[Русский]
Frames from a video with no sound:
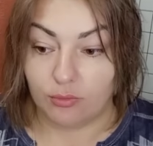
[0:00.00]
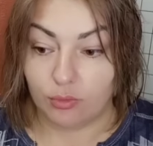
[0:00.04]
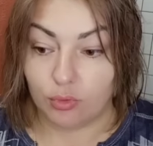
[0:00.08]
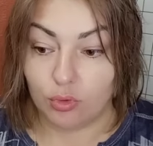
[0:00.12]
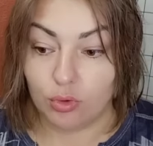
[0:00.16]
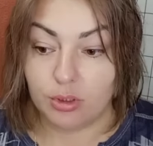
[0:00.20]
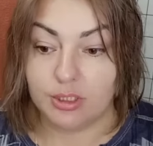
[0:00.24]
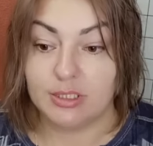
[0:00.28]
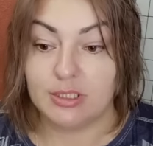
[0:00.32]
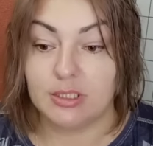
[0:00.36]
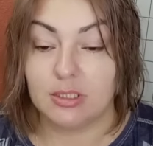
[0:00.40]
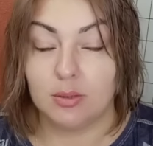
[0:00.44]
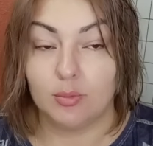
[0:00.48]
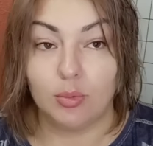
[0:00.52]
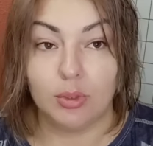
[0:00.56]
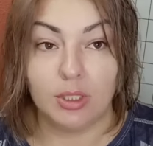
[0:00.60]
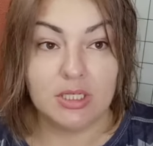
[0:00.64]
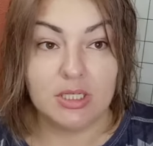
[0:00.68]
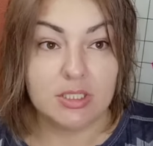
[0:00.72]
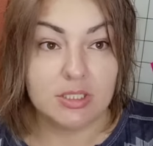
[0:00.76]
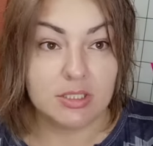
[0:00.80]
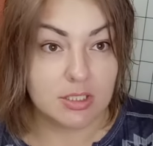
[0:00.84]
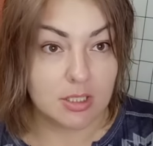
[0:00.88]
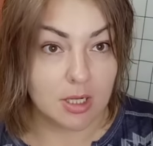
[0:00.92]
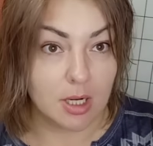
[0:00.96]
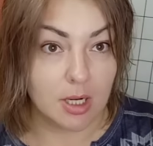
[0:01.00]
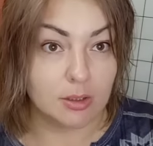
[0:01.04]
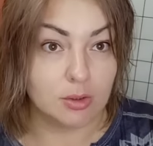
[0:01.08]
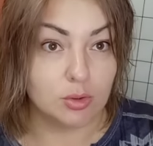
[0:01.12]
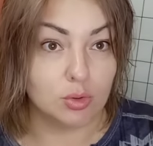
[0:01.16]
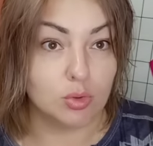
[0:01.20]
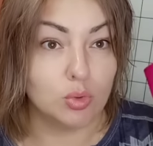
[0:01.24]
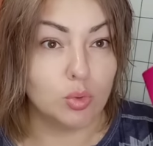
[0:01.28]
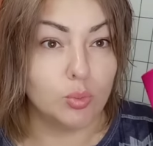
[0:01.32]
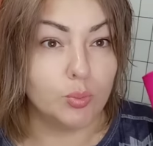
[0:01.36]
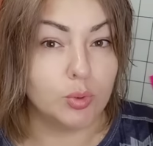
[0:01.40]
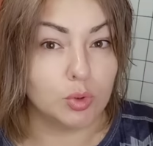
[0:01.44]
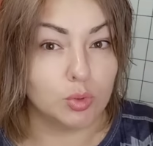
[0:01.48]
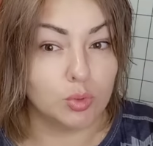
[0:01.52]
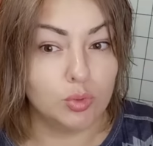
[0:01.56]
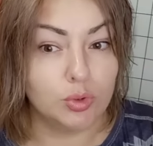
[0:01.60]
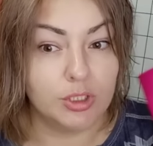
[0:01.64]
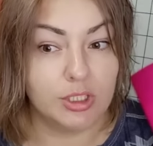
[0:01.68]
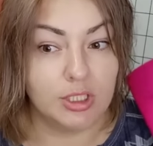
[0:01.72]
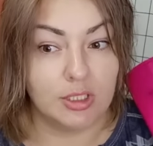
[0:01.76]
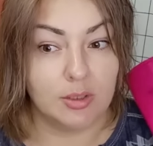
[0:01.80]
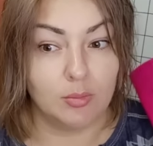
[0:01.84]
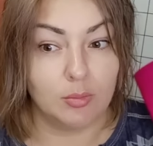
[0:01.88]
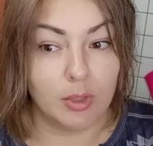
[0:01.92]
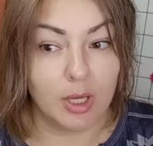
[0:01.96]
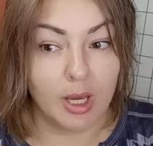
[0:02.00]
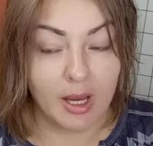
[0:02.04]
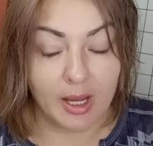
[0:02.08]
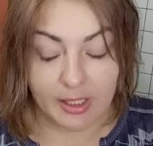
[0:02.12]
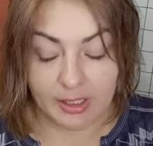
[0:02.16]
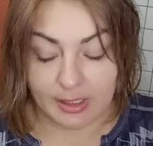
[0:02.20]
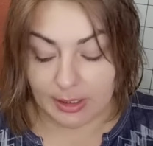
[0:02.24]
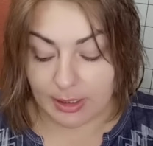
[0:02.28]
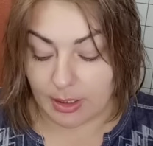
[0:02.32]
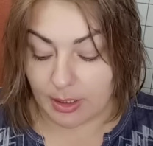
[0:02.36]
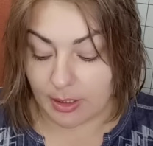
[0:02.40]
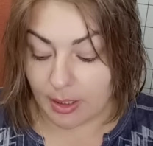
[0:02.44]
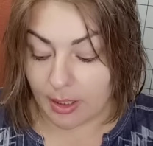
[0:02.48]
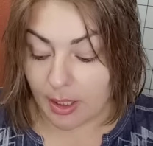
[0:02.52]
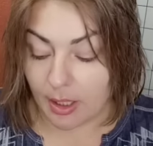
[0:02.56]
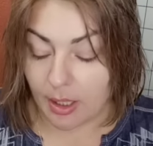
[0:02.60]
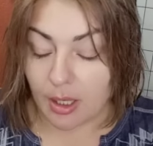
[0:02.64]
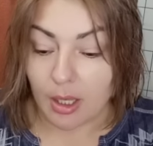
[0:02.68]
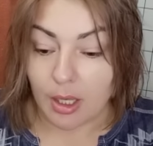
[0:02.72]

Волосы блестят, упругие, мягкие,